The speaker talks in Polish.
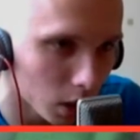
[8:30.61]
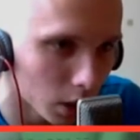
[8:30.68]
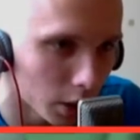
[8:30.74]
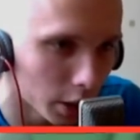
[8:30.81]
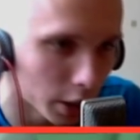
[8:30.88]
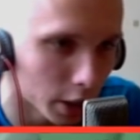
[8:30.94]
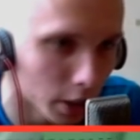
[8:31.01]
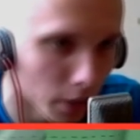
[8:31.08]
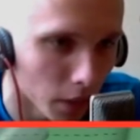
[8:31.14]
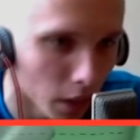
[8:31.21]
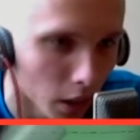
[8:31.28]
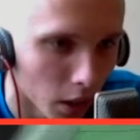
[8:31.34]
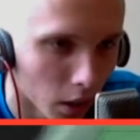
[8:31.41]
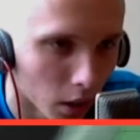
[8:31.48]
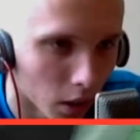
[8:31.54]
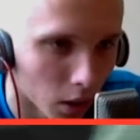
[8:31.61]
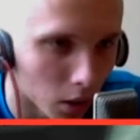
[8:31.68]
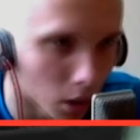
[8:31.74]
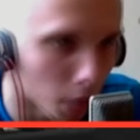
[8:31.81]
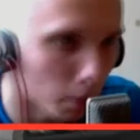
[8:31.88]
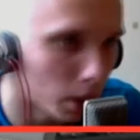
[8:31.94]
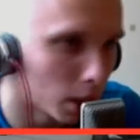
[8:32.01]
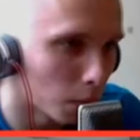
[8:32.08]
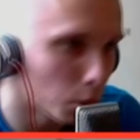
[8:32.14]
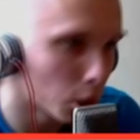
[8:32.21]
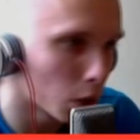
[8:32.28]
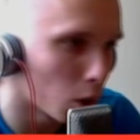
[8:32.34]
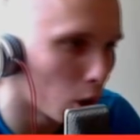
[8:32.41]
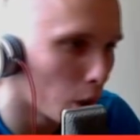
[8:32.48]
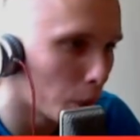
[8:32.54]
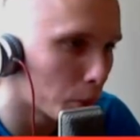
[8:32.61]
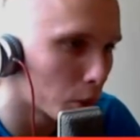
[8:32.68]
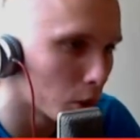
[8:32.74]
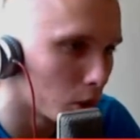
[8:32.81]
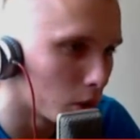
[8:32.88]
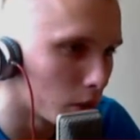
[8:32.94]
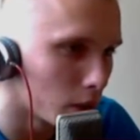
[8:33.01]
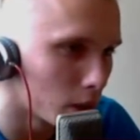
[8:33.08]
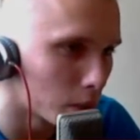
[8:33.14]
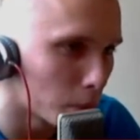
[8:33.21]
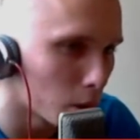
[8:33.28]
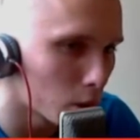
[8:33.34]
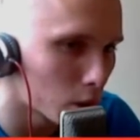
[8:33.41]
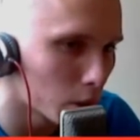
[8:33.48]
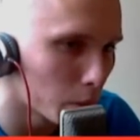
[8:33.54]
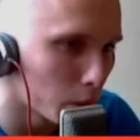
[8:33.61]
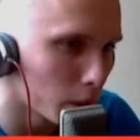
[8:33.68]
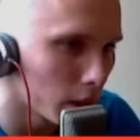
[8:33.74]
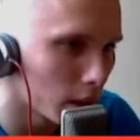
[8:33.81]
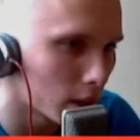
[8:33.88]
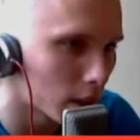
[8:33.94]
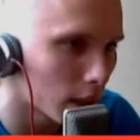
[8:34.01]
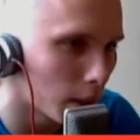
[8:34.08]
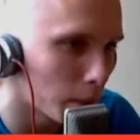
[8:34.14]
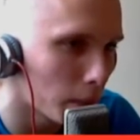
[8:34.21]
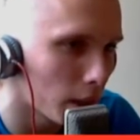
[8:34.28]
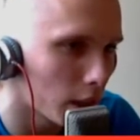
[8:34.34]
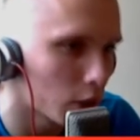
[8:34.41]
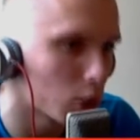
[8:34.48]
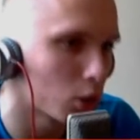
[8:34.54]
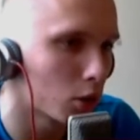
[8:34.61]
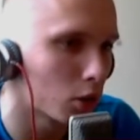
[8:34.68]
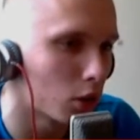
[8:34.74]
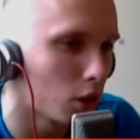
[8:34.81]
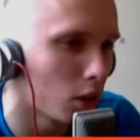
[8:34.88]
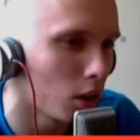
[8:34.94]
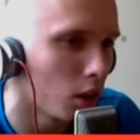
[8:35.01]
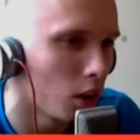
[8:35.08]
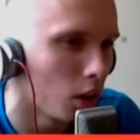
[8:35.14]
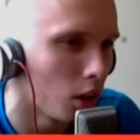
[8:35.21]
kichy którą będę musiał obciąć, więc potrzebuję skalpela siostro.